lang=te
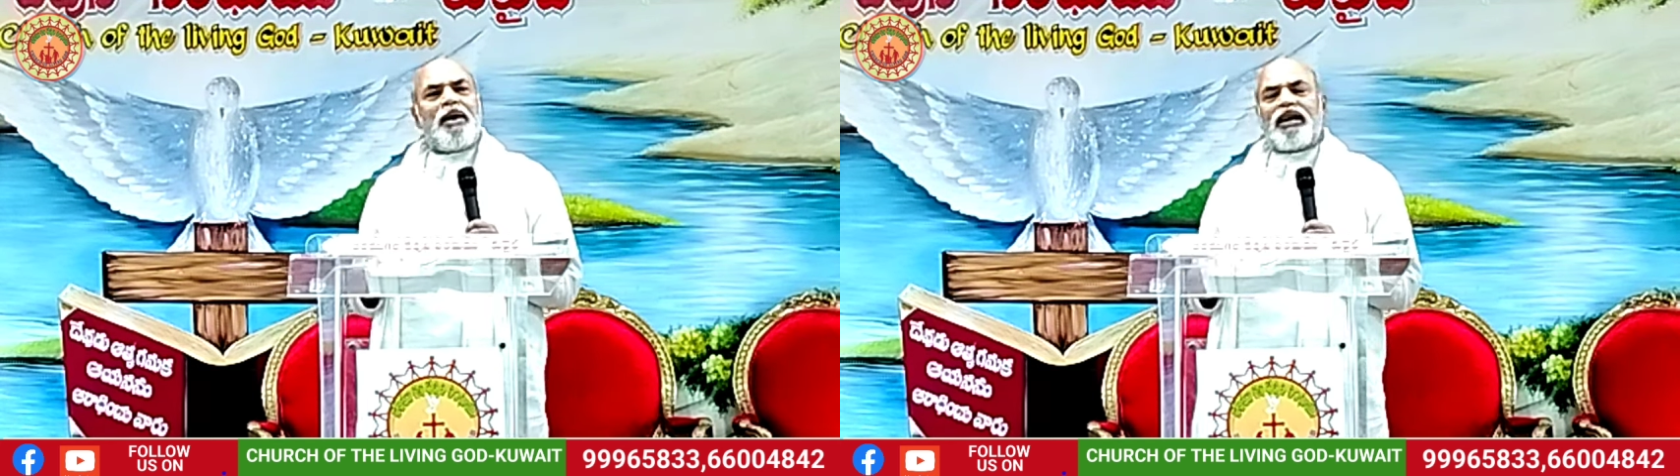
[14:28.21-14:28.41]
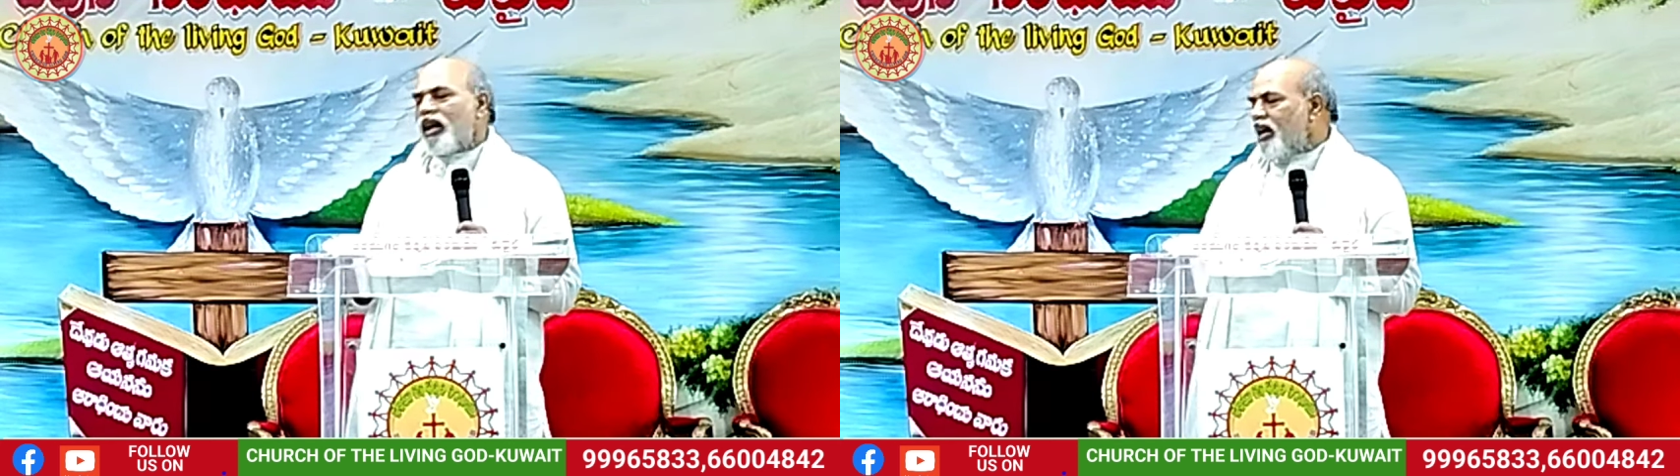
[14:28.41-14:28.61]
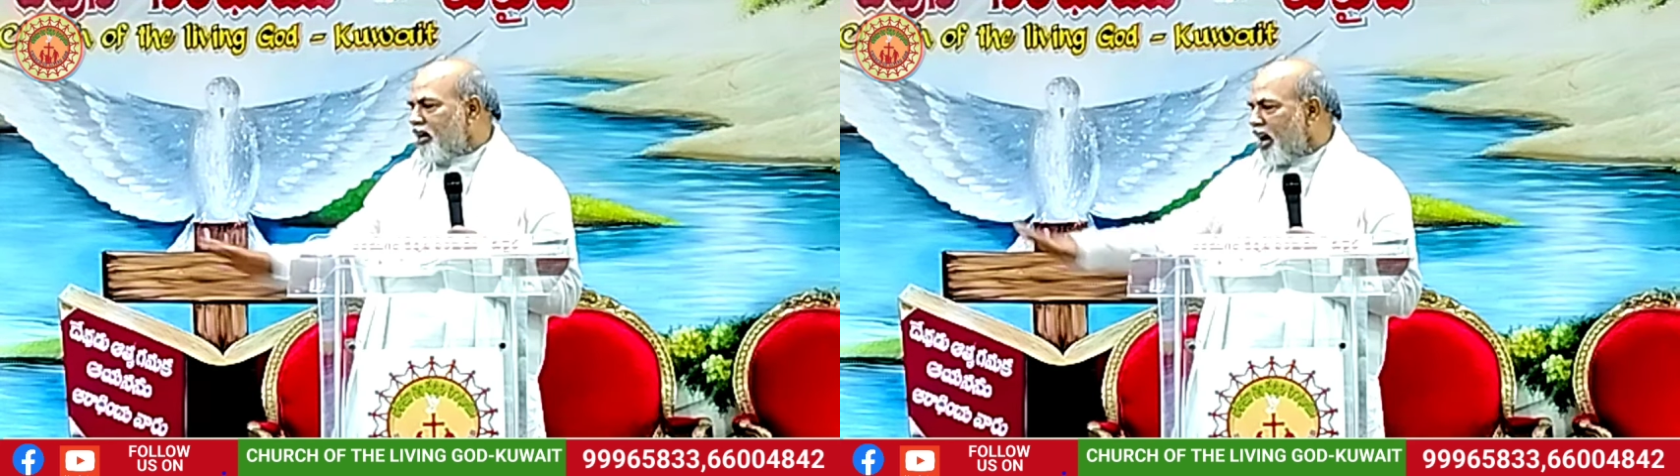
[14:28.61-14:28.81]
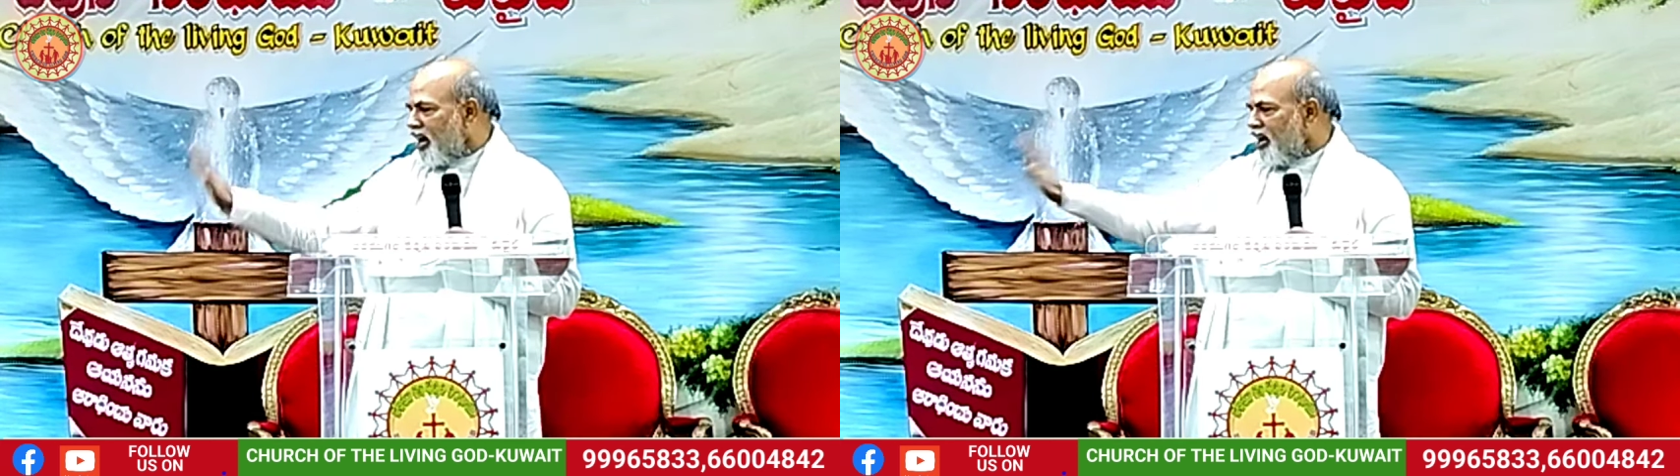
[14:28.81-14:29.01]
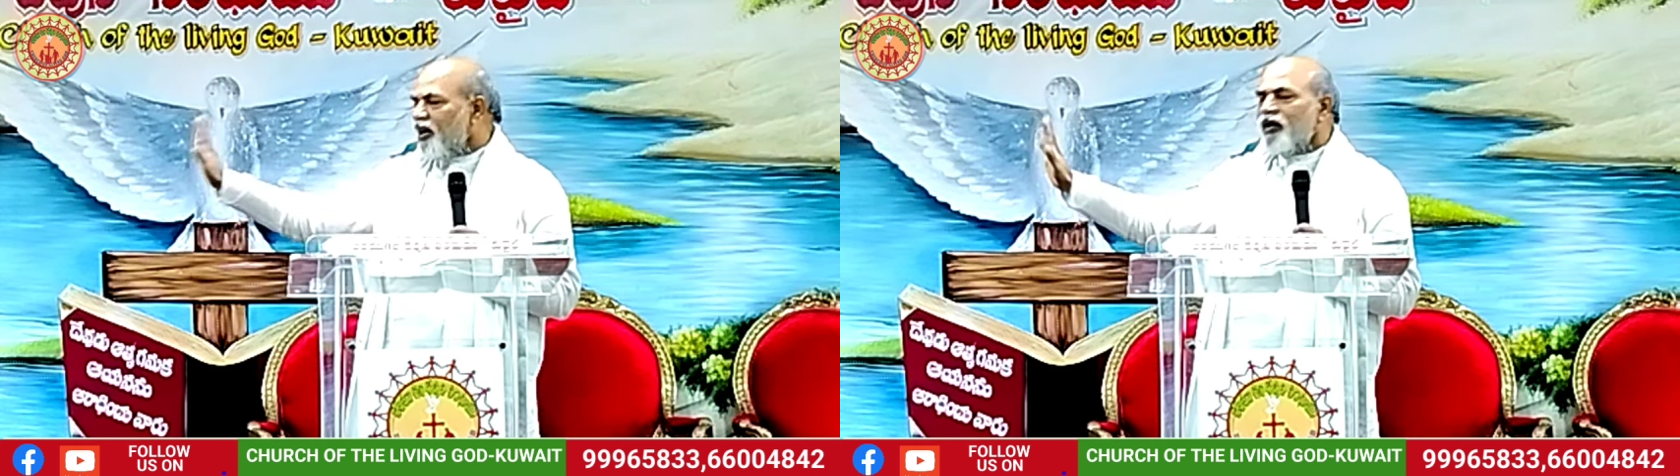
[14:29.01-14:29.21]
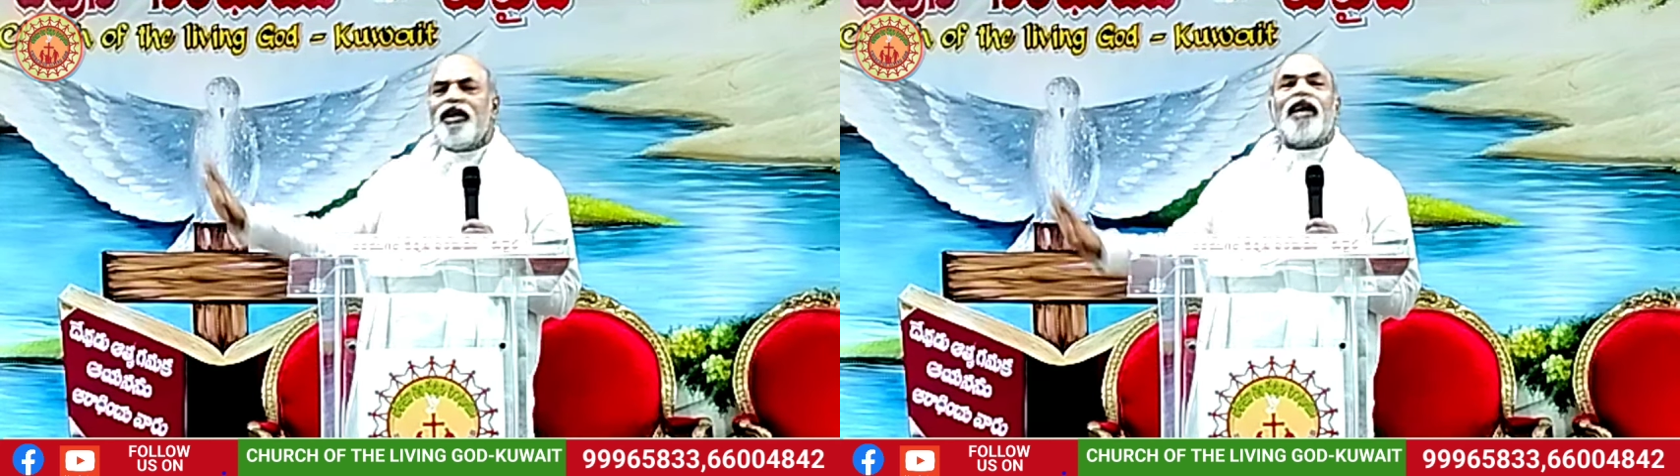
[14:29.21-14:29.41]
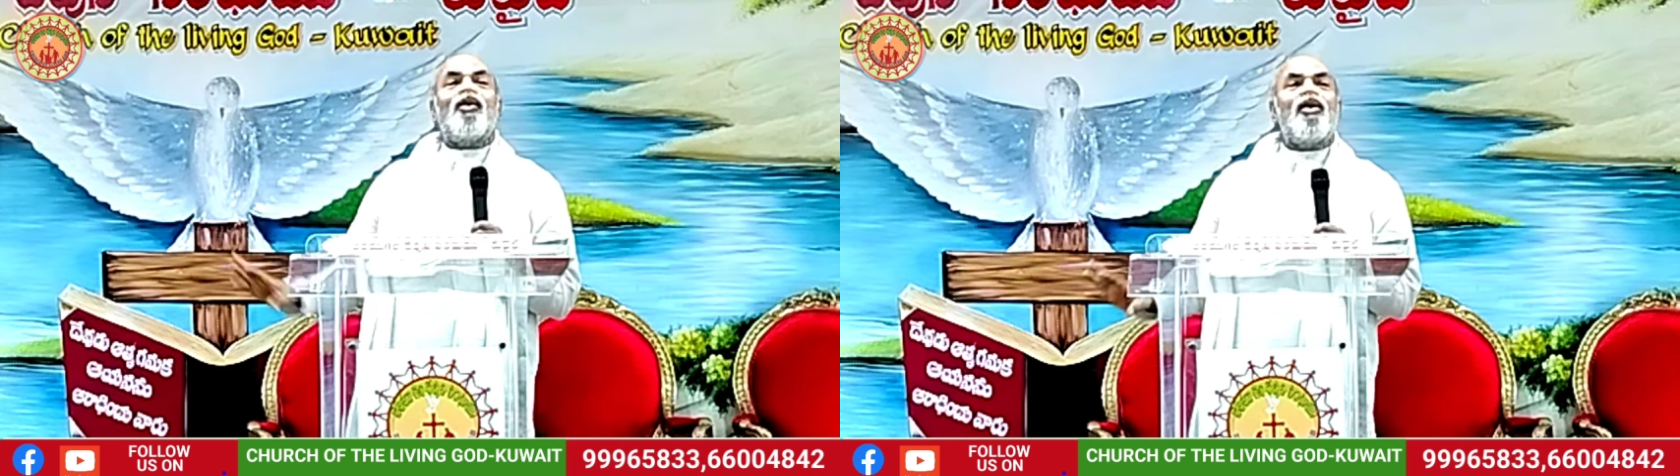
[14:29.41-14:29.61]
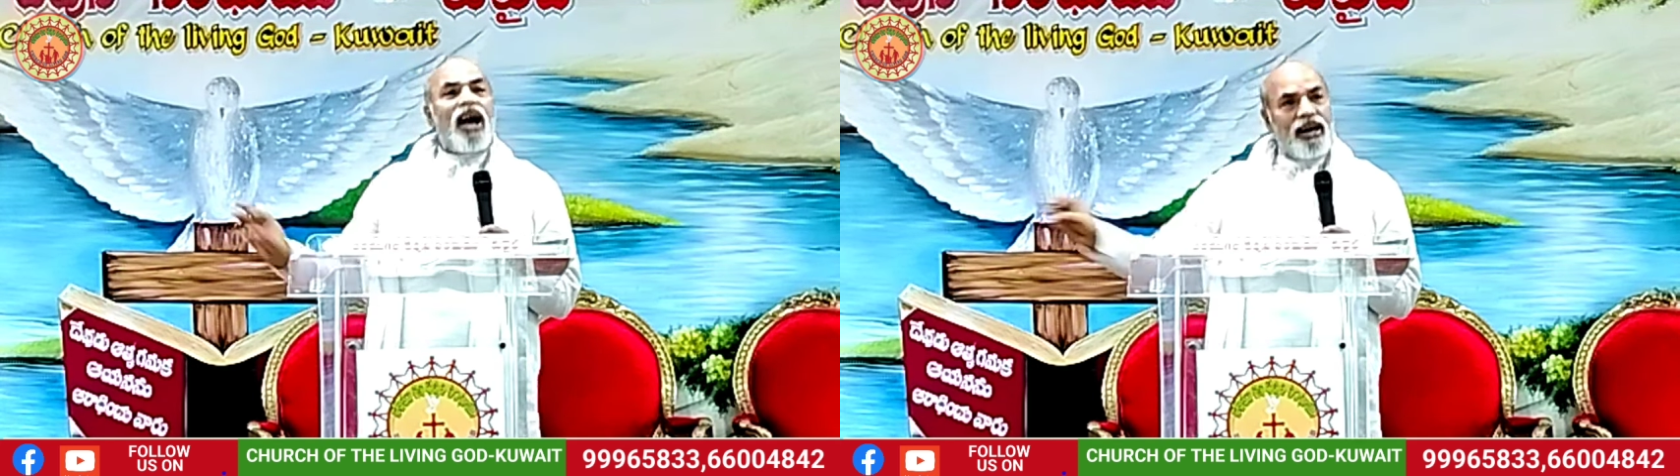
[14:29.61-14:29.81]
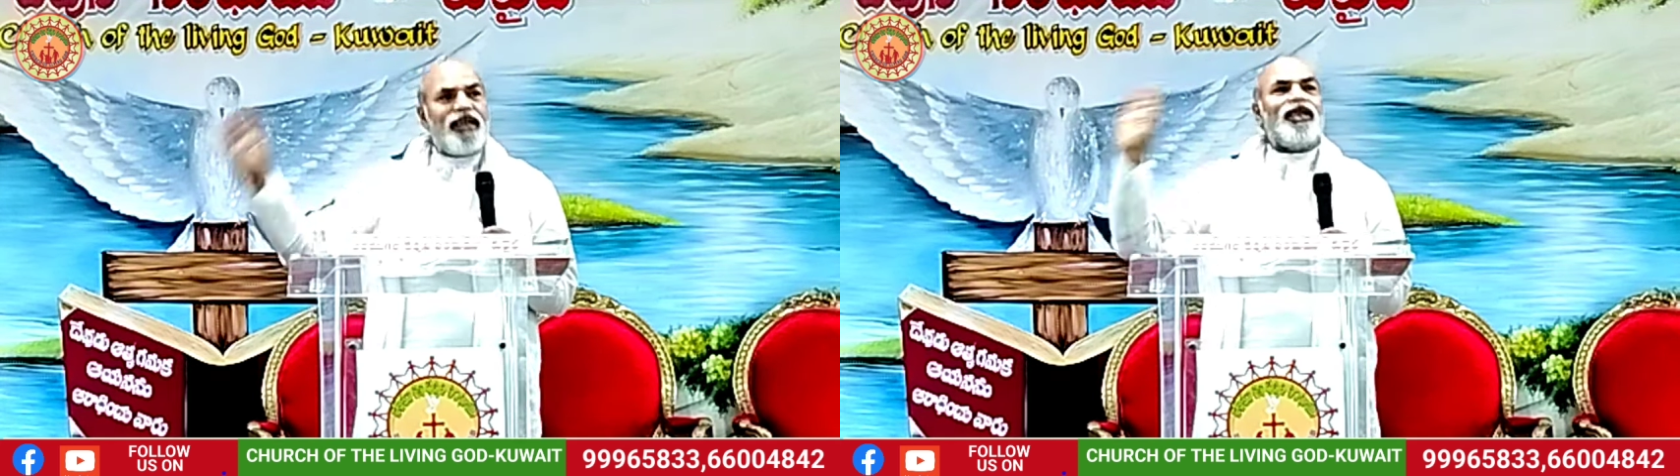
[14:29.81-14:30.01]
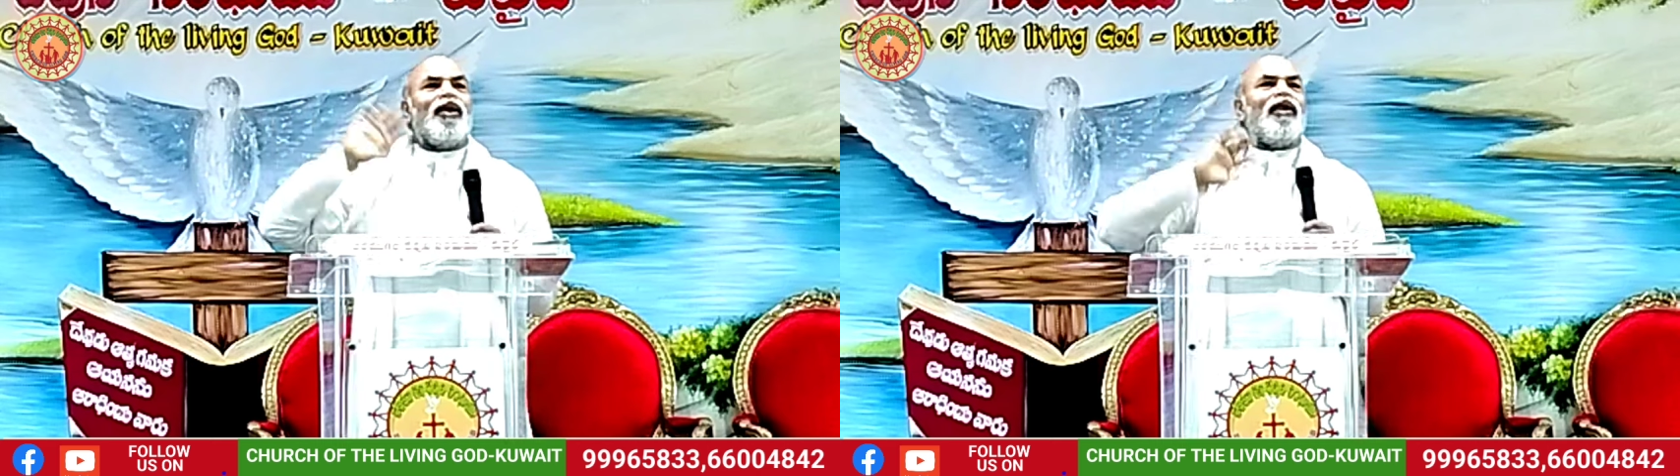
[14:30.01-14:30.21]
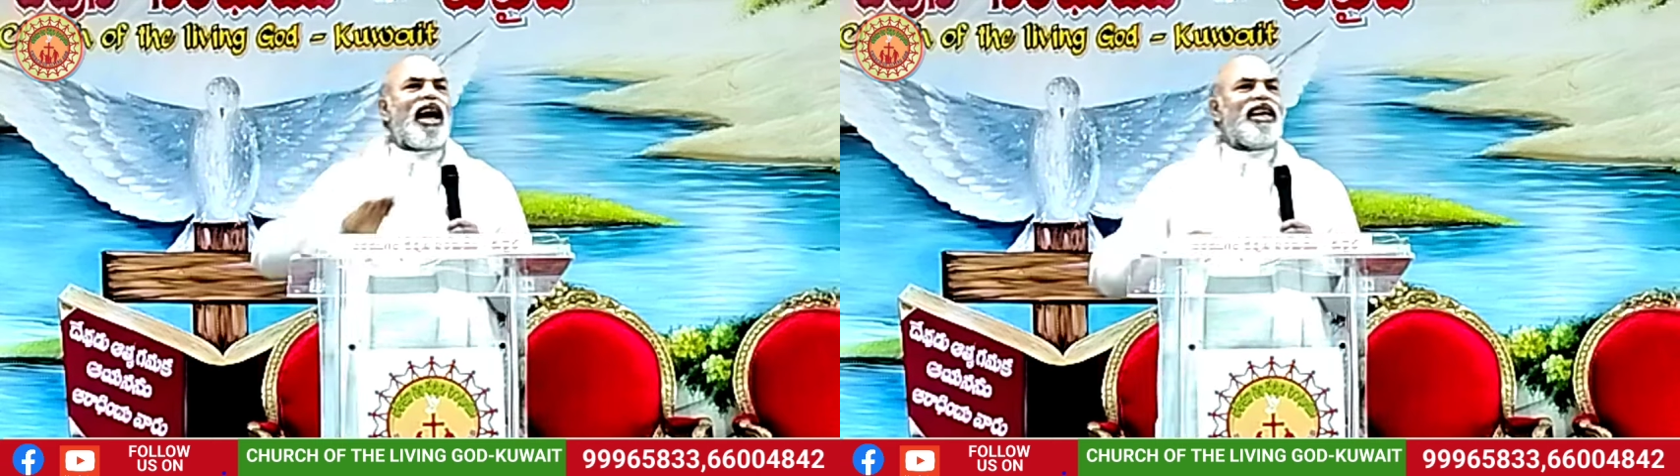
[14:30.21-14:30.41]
పెట్టాలంటే ఎక్కువ కానికి ఇచ్చేవాడు